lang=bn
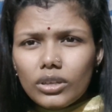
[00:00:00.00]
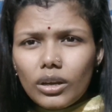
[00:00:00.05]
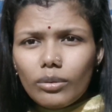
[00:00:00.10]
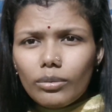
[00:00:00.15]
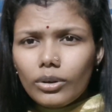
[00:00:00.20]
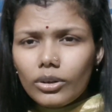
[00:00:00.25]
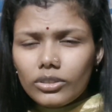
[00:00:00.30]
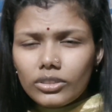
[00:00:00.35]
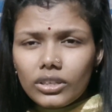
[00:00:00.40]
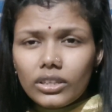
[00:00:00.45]
ওই
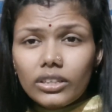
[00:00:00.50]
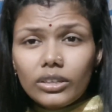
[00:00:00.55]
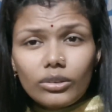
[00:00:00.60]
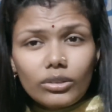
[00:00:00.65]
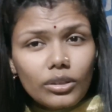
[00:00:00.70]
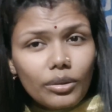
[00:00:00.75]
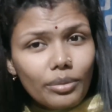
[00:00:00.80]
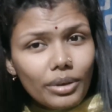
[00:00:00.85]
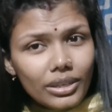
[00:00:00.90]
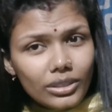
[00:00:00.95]
টাইমে লকডাউন
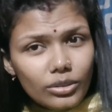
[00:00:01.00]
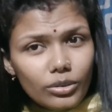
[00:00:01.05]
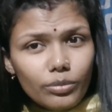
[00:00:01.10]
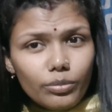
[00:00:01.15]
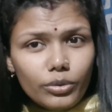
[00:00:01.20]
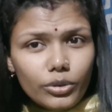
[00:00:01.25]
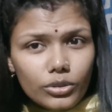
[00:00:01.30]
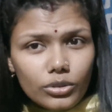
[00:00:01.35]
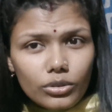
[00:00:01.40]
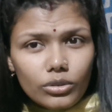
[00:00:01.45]
পড়ে যায়
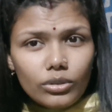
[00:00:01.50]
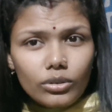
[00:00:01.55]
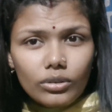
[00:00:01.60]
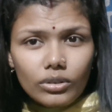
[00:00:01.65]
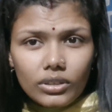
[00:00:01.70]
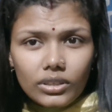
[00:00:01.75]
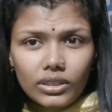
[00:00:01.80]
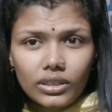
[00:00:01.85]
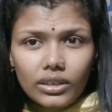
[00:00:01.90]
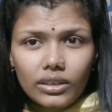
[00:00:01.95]

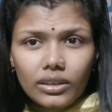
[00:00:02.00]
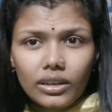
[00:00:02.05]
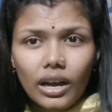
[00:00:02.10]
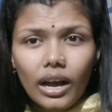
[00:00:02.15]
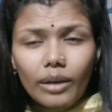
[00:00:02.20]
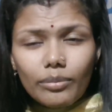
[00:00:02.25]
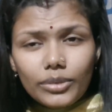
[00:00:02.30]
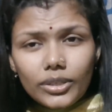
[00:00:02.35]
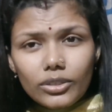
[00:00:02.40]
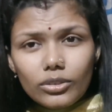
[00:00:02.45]
এবারে
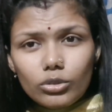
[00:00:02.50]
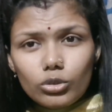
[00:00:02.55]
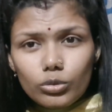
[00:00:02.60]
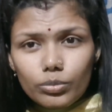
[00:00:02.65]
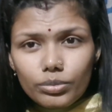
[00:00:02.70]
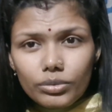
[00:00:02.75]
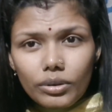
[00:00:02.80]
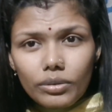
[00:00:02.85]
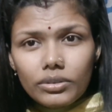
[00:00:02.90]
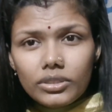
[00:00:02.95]
বলো
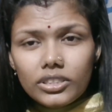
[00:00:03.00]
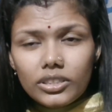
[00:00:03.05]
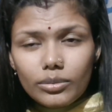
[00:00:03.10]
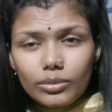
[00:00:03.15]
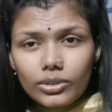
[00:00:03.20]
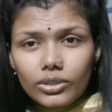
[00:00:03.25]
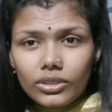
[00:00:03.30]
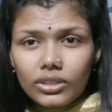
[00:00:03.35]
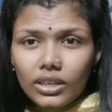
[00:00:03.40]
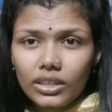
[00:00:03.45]
লকডাউনটা যখন
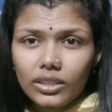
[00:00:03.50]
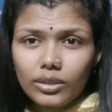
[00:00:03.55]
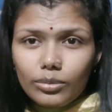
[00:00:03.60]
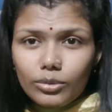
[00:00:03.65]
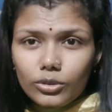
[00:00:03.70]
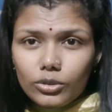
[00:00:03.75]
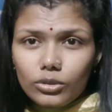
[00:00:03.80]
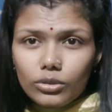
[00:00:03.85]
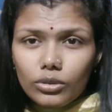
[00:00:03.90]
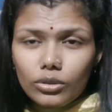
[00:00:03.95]
পড়ে
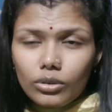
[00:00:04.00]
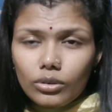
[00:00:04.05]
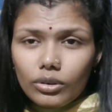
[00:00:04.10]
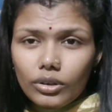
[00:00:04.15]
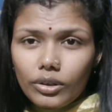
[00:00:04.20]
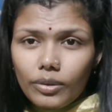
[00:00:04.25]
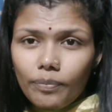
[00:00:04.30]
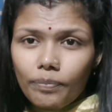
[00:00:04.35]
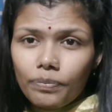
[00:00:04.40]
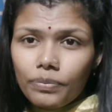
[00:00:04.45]
গেছিলো তখন
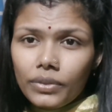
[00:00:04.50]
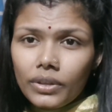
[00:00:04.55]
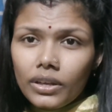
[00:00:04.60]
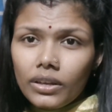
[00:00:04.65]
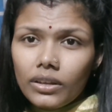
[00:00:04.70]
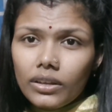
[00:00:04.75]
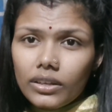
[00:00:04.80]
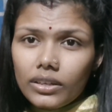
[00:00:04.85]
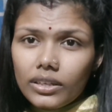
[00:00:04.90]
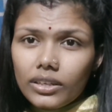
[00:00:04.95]
এমন
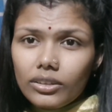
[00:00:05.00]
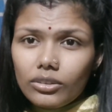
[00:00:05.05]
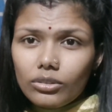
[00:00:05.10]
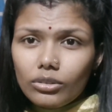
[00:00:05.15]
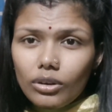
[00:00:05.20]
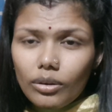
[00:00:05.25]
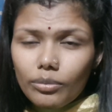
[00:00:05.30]
সিচুয়েশান ছিল